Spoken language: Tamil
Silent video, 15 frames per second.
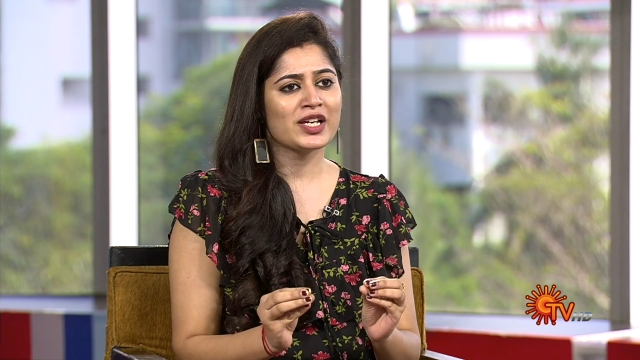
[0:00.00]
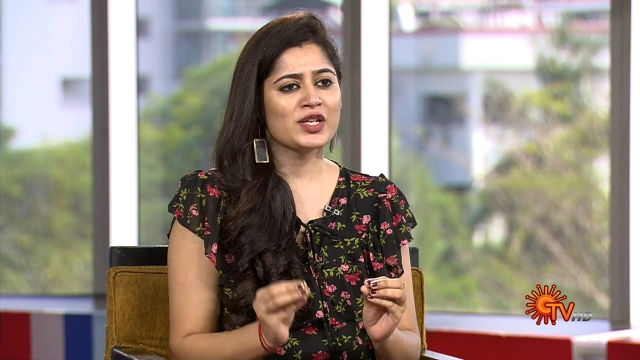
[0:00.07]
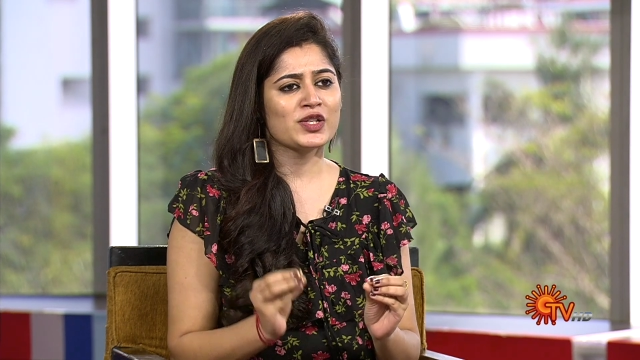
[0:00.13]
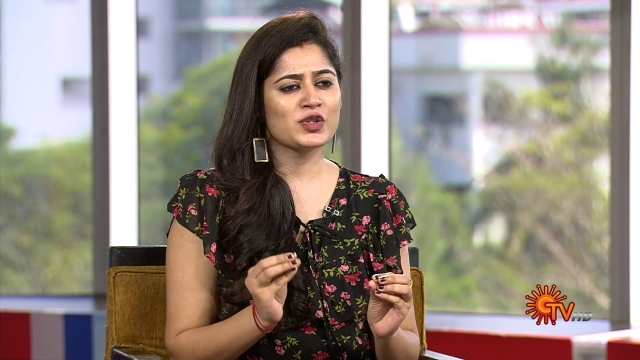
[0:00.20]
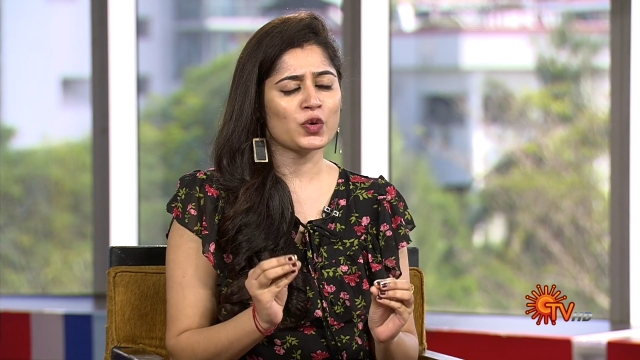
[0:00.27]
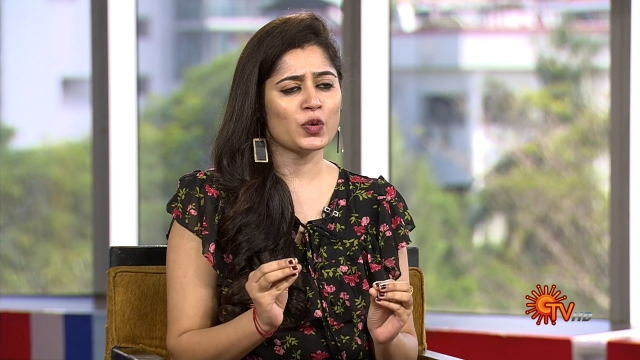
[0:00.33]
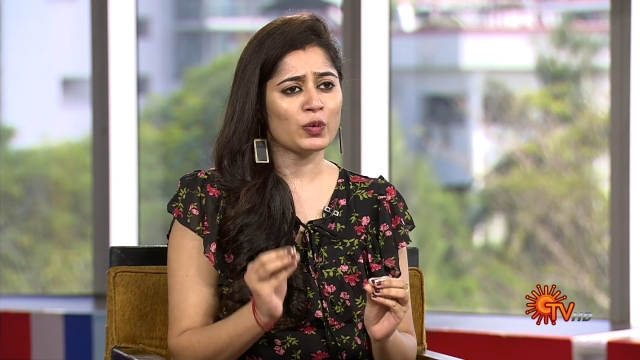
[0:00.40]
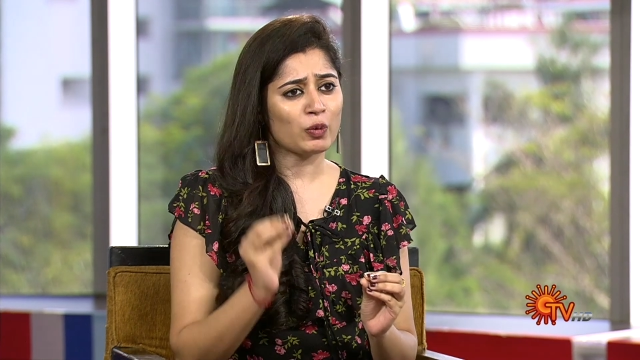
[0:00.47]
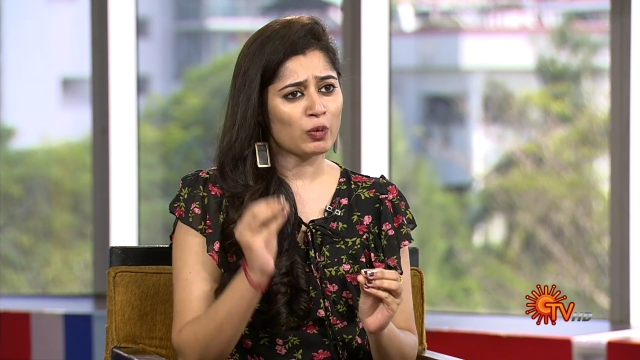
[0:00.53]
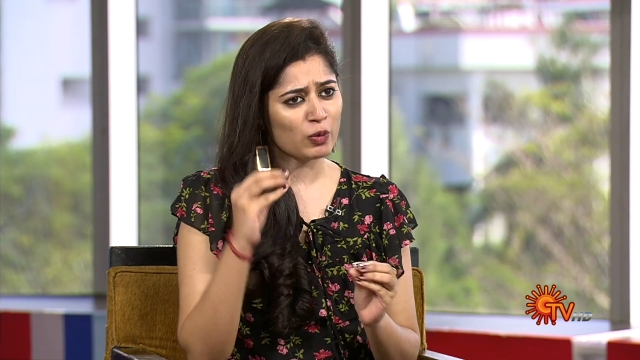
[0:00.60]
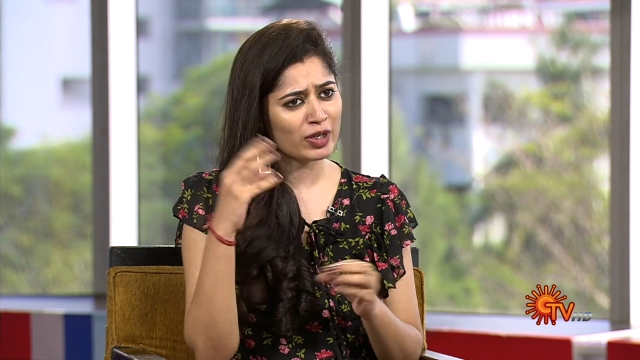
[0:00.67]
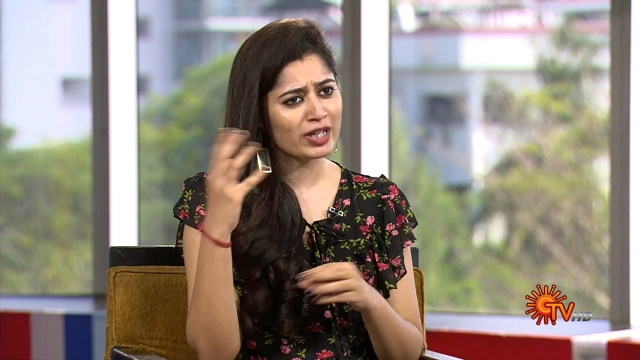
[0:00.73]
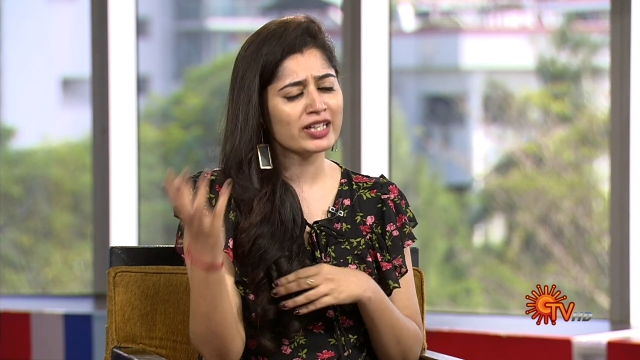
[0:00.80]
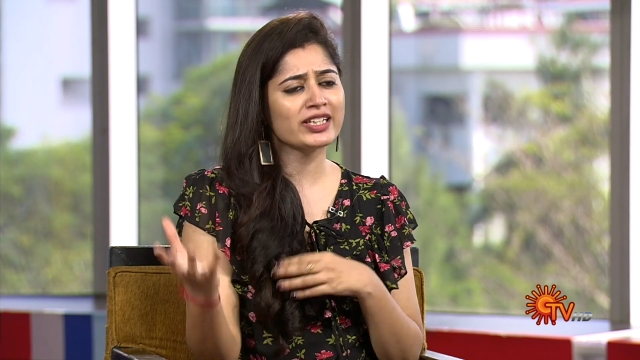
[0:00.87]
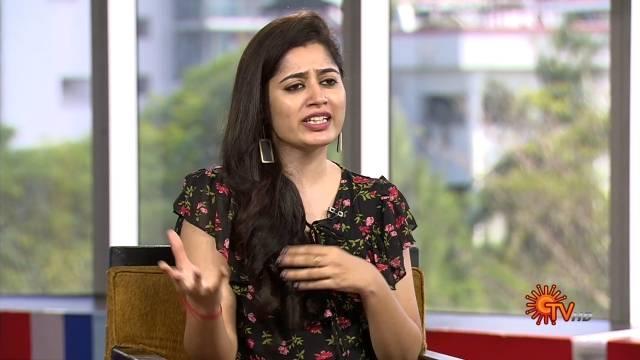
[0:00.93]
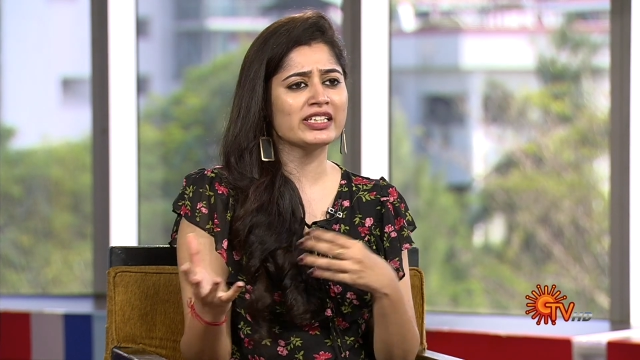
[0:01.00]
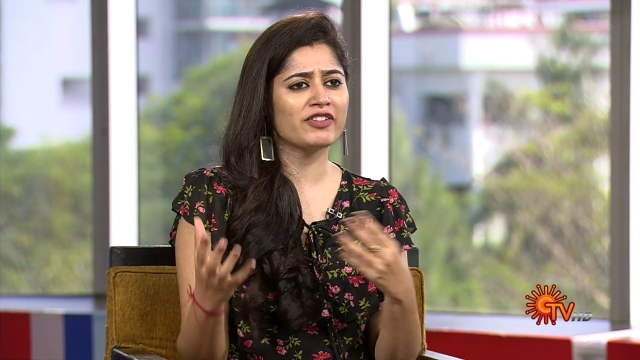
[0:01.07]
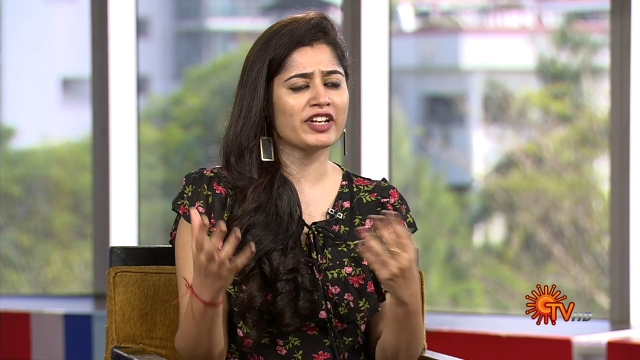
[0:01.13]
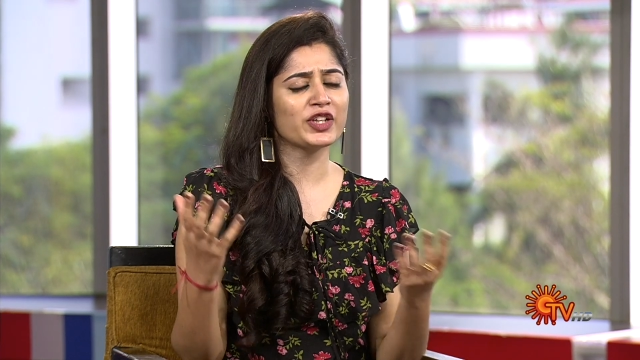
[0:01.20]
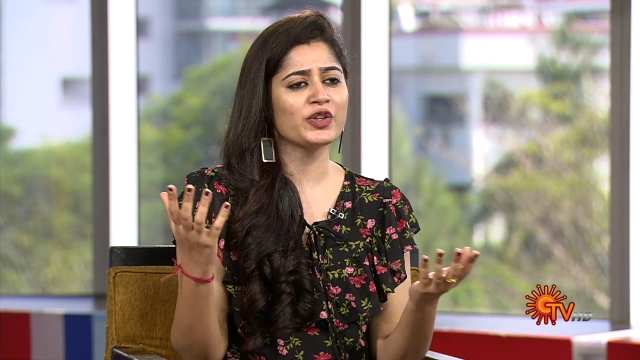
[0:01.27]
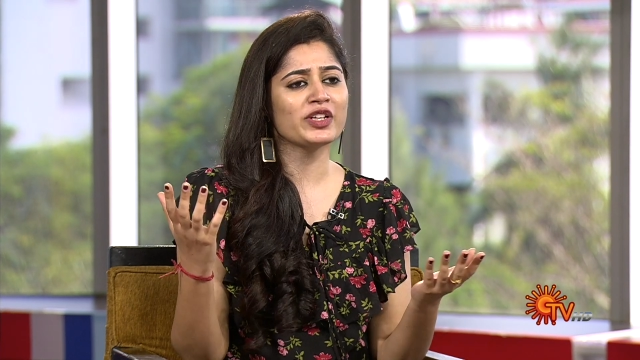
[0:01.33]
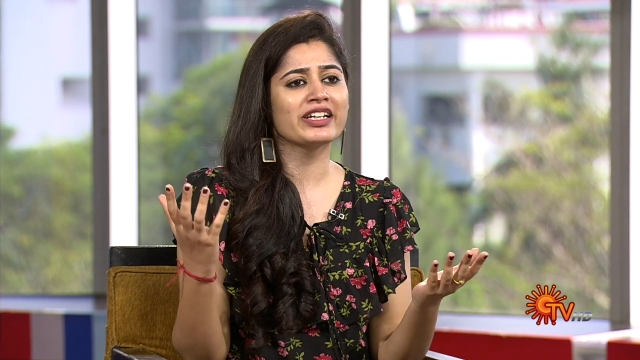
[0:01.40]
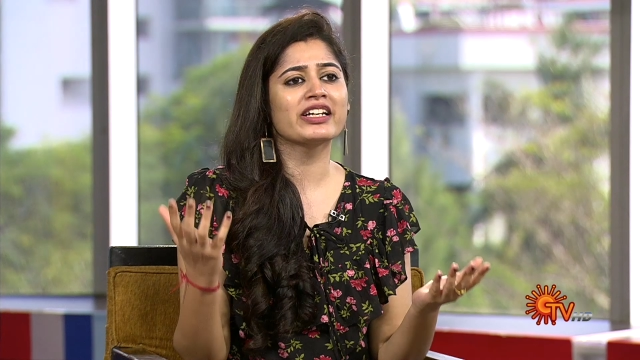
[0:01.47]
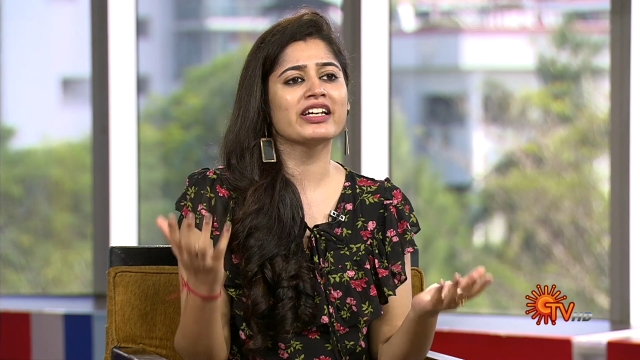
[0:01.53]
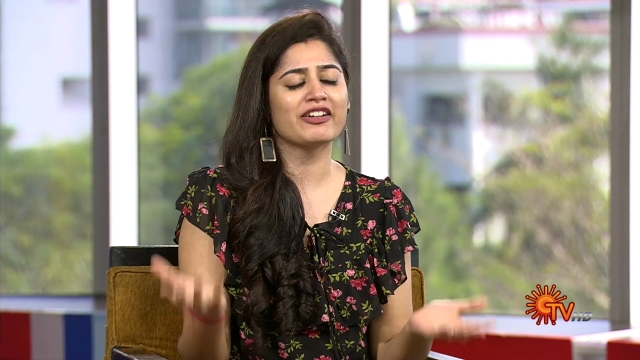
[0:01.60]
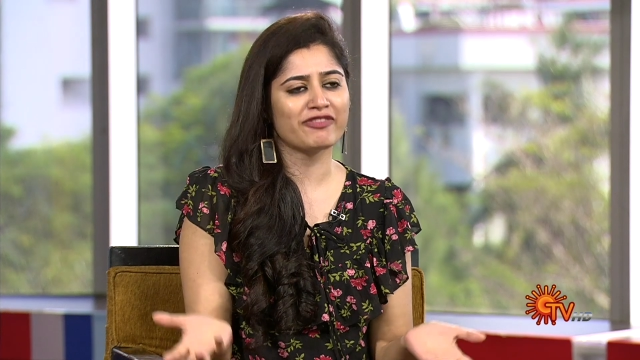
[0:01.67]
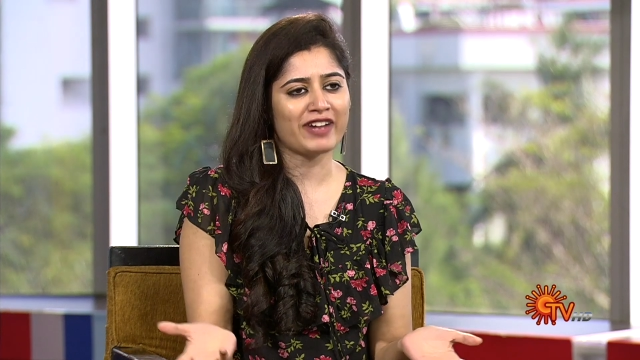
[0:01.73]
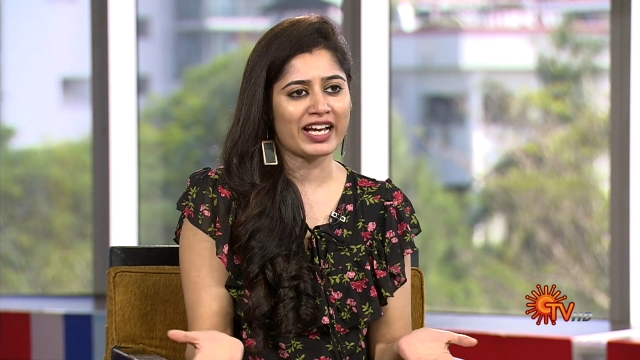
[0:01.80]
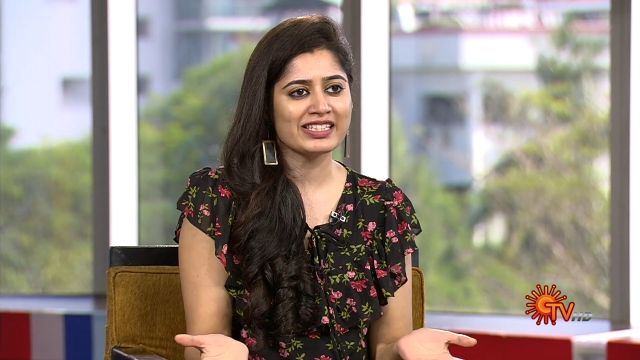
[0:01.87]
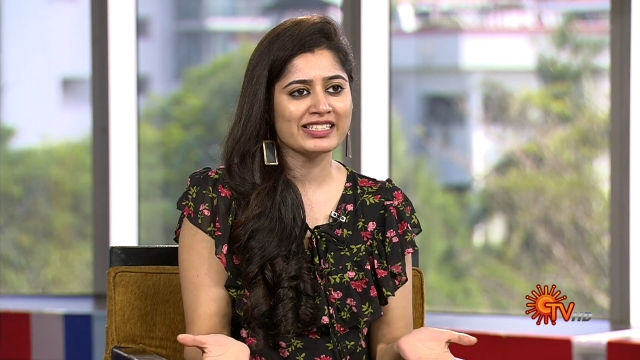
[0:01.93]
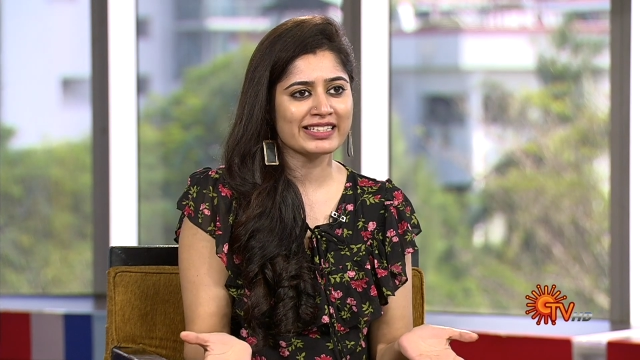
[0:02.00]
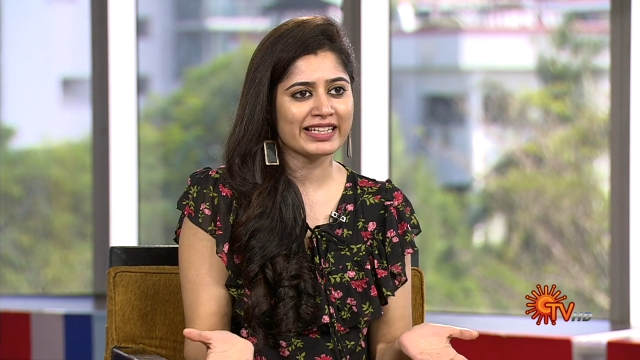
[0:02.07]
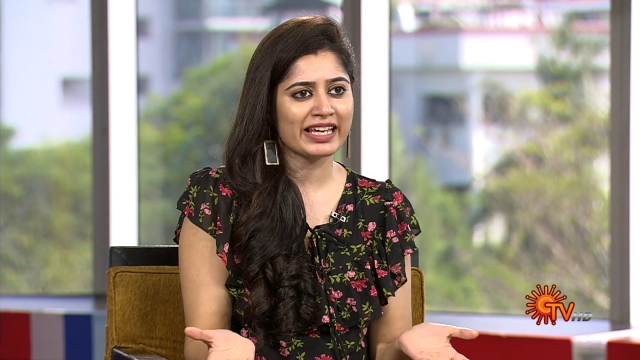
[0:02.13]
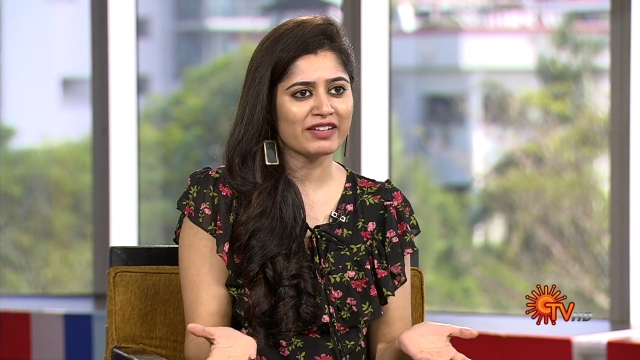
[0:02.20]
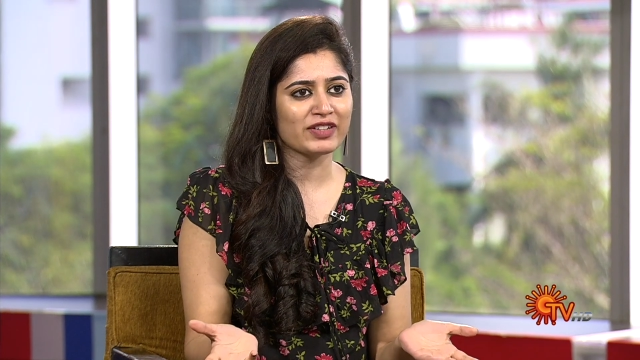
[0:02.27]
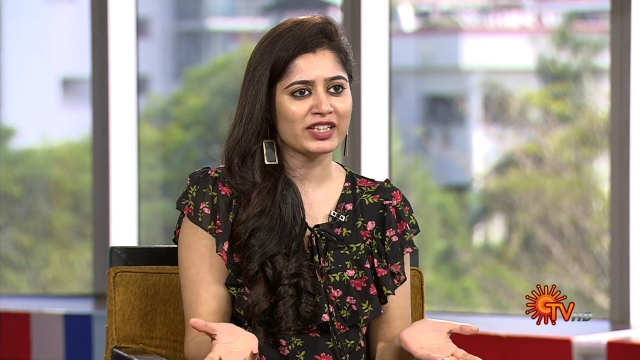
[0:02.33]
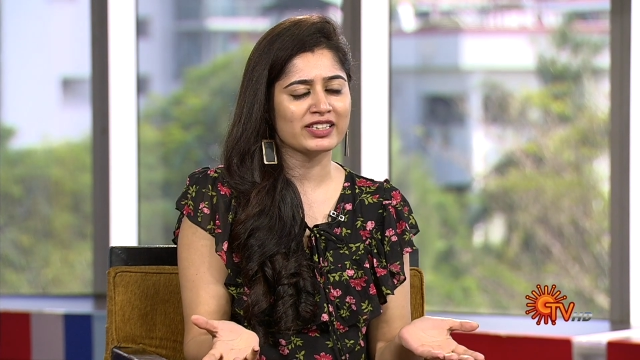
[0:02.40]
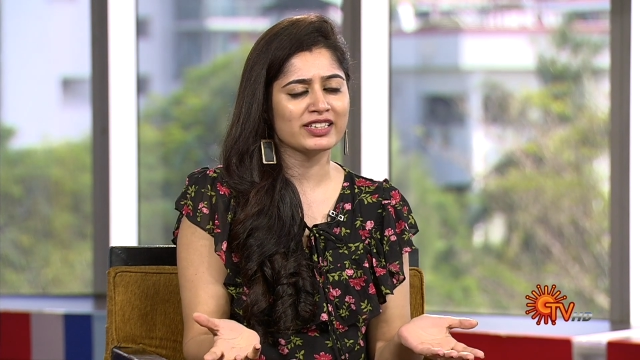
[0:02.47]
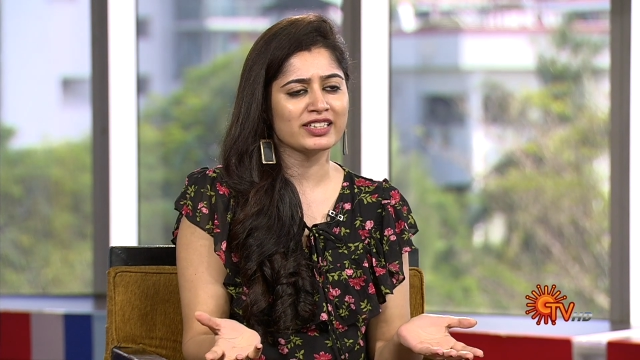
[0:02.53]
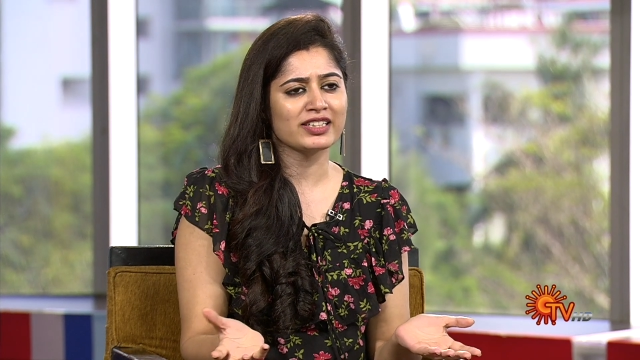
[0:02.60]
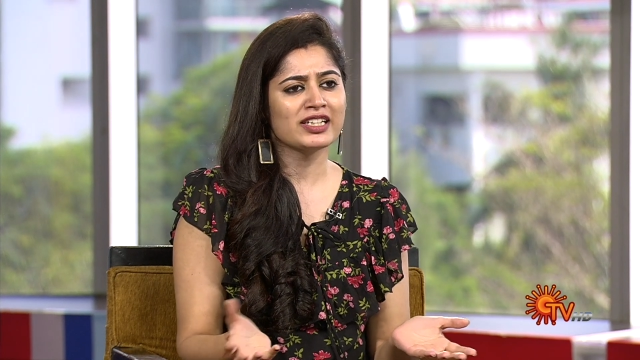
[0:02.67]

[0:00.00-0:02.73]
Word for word: ஸோ உங்களுக்கு இது வரைக்கும் இருக்கிற ஃபேன்ஸ்லேயே வந்து